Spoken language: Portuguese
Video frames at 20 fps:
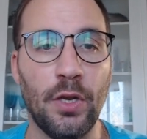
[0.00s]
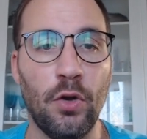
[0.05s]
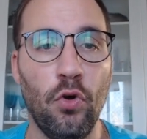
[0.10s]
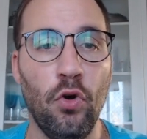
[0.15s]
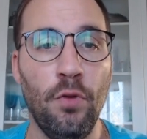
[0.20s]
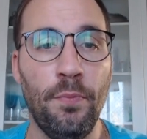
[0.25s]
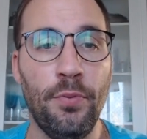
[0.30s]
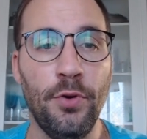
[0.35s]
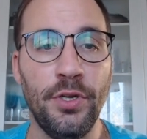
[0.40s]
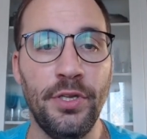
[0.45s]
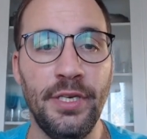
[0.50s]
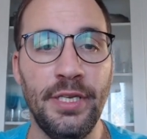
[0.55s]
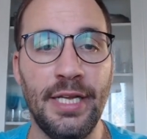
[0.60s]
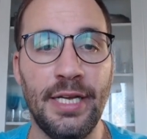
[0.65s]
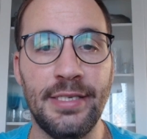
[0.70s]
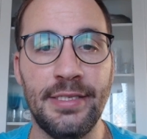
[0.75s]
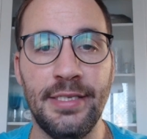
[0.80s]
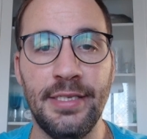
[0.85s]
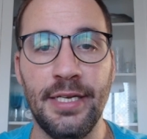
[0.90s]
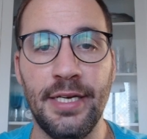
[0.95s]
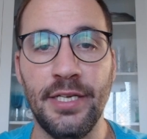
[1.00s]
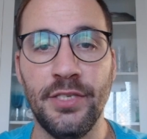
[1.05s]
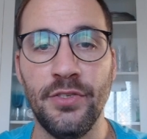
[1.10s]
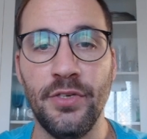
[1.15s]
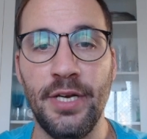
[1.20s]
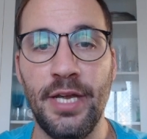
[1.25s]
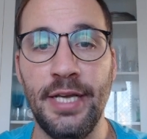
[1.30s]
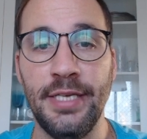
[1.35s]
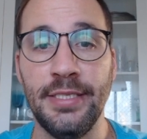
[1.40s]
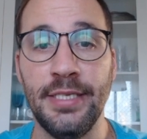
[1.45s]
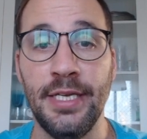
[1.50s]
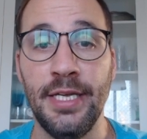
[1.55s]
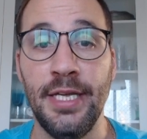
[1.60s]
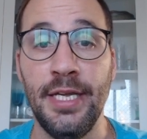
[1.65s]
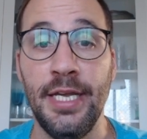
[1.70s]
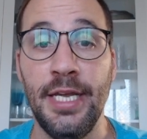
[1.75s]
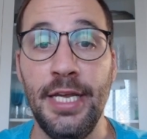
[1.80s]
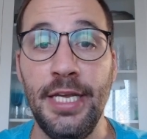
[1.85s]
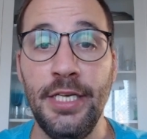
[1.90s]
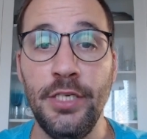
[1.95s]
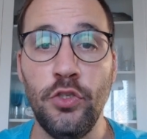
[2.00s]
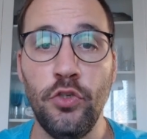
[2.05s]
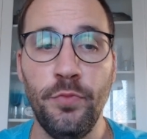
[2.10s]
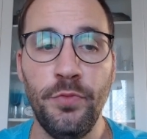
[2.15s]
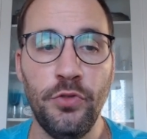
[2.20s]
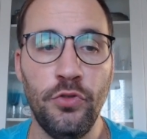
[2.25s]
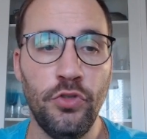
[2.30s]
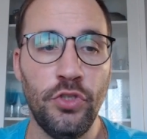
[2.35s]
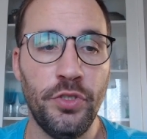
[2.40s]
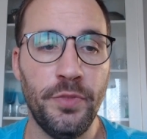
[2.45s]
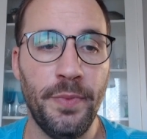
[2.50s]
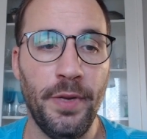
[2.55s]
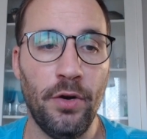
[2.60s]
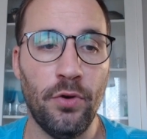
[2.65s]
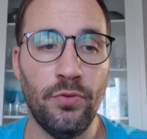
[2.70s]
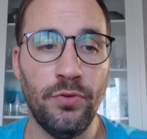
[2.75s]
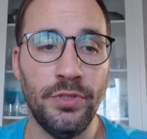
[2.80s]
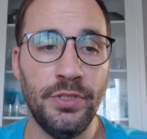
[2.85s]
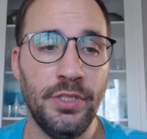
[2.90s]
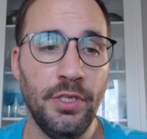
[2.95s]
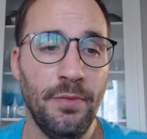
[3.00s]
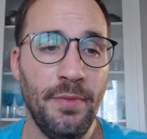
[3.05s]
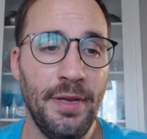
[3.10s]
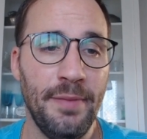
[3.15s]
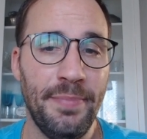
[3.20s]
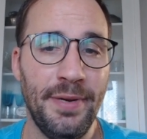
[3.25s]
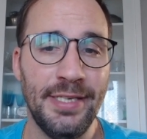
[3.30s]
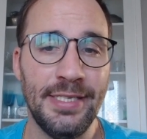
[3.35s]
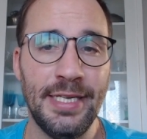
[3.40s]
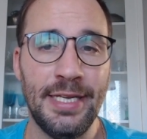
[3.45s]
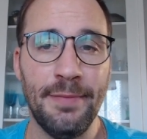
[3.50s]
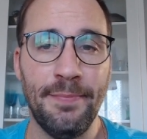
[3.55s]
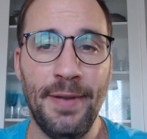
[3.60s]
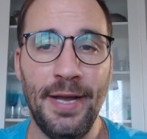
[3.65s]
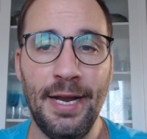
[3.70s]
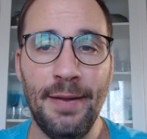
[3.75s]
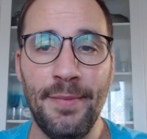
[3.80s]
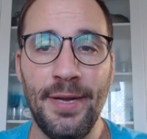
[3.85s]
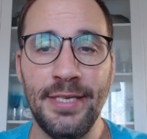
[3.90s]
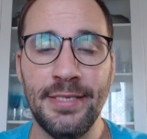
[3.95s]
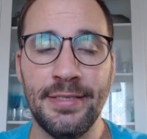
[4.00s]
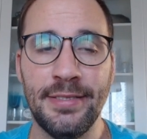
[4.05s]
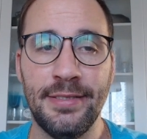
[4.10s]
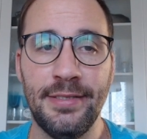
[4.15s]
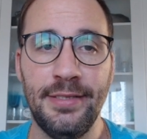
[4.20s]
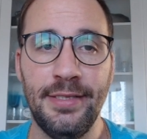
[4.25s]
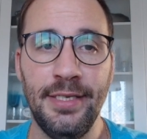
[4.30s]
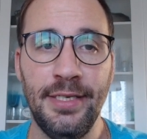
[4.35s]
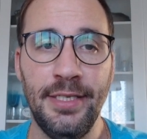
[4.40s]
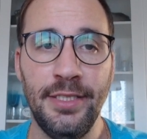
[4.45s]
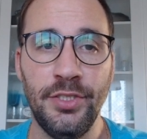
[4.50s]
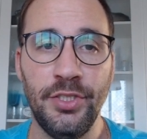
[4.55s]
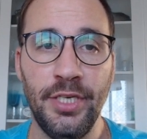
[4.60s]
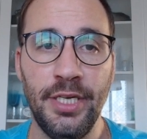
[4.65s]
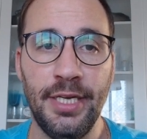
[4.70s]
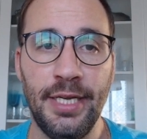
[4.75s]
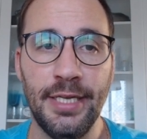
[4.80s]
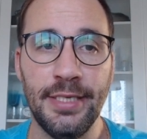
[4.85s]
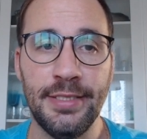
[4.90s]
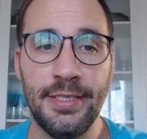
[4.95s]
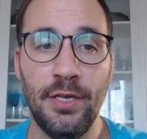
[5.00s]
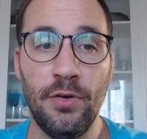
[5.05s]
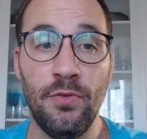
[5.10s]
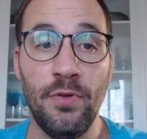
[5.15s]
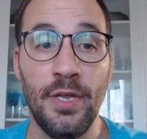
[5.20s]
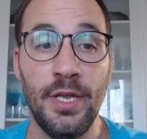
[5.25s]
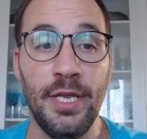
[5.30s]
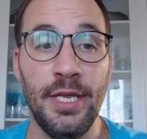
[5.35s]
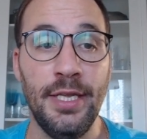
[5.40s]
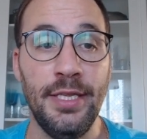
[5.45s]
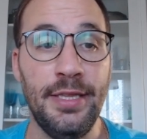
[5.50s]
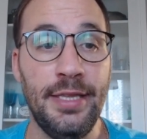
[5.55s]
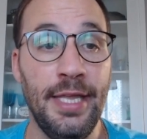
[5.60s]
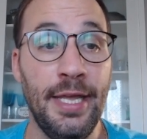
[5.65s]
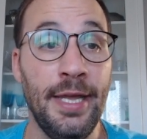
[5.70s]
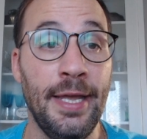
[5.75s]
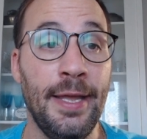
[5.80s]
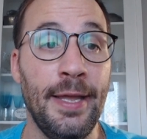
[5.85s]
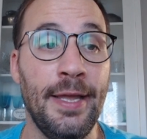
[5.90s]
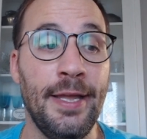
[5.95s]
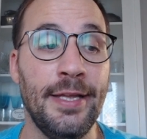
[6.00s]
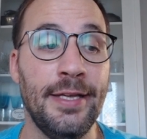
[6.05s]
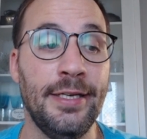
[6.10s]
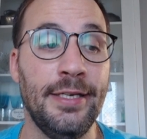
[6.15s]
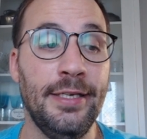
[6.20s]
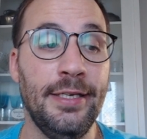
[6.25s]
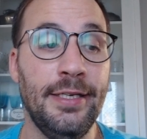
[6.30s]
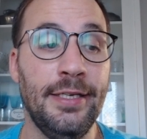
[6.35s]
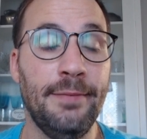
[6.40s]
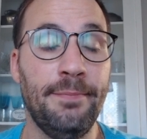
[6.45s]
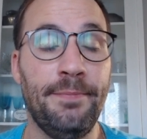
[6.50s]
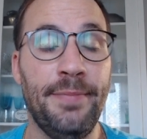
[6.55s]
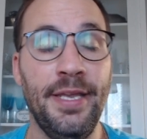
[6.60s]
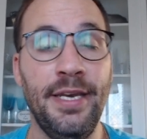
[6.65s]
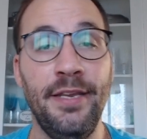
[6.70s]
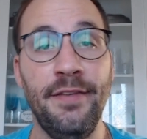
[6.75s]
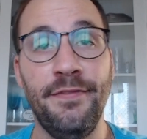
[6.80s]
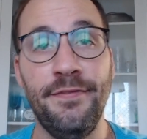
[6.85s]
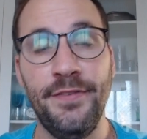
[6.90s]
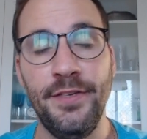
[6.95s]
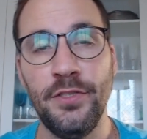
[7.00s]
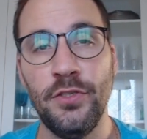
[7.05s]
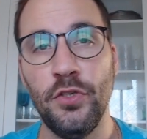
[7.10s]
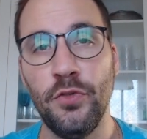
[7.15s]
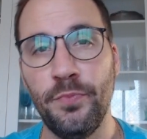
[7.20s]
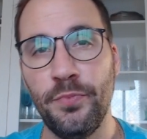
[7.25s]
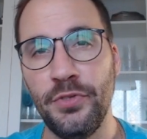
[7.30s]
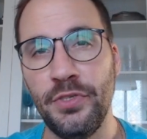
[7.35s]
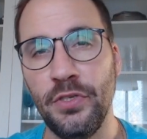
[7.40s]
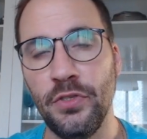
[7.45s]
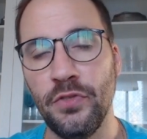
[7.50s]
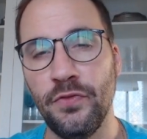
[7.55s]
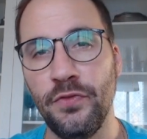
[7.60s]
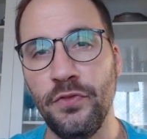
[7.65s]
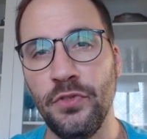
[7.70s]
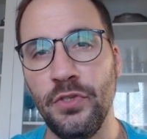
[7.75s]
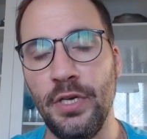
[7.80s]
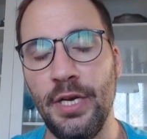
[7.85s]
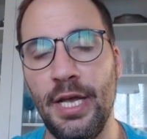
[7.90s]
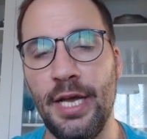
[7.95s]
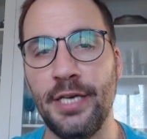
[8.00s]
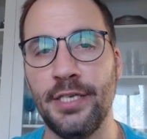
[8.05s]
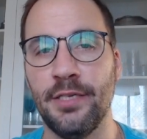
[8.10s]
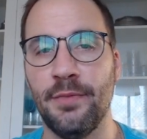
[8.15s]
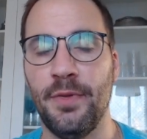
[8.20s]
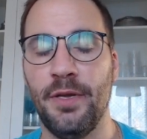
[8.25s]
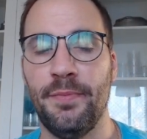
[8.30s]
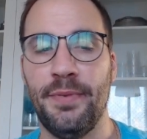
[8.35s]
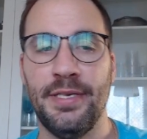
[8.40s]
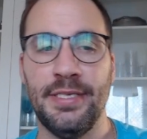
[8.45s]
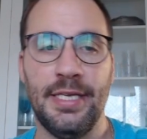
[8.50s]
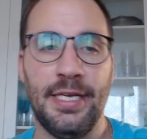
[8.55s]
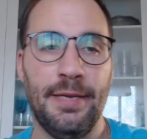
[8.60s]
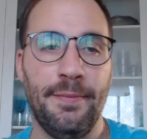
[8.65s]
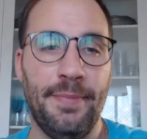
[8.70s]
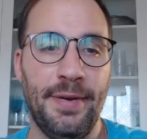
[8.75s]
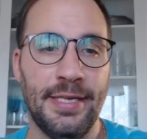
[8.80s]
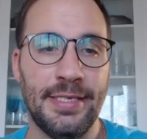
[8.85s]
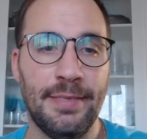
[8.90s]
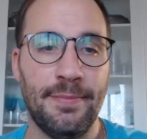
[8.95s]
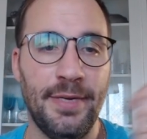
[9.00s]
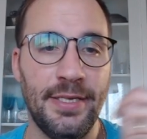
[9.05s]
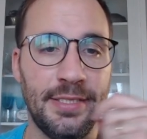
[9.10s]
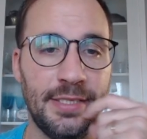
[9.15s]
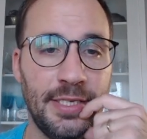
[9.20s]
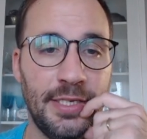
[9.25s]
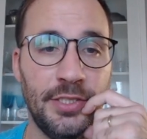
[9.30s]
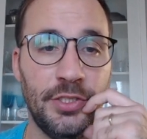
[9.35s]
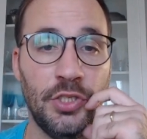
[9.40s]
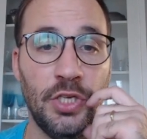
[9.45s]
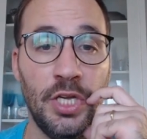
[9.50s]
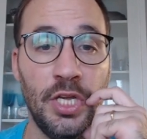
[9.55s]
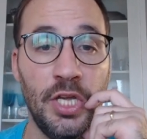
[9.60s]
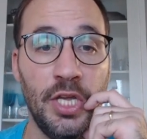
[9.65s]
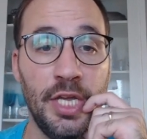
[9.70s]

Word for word: Oportunidades internacionais e subsídios para cursos. Então é uma empresa que paga bastante em questão de uh, benefícios para seus funcionários. É uma empresa que preza bastante.